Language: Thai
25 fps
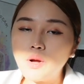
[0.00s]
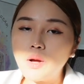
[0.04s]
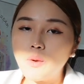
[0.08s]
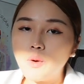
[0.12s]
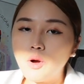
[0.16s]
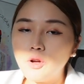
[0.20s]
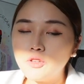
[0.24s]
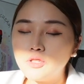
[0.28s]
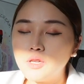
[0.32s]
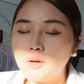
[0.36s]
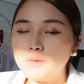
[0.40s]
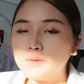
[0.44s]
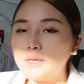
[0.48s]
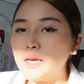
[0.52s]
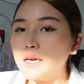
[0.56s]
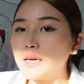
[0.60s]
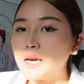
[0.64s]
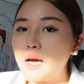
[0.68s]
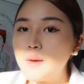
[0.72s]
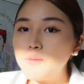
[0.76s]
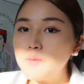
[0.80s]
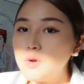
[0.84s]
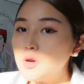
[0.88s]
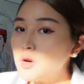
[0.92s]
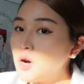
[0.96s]
กับข้อสอบสาย
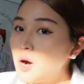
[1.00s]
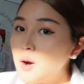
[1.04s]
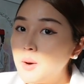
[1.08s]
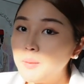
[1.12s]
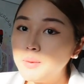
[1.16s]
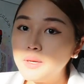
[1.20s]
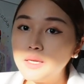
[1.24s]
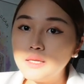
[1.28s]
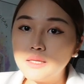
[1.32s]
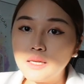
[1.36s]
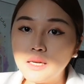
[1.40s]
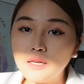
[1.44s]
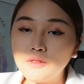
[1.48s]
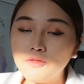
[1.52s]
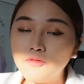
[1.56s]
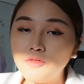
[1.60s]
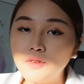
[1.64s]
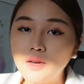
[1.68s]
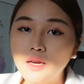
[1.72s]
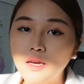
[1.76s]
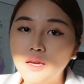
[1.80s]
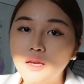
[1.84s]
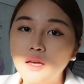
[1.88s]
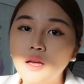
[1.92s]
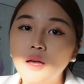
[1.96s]
การบินข้อพรีเทสฟ
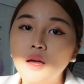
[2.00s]
รี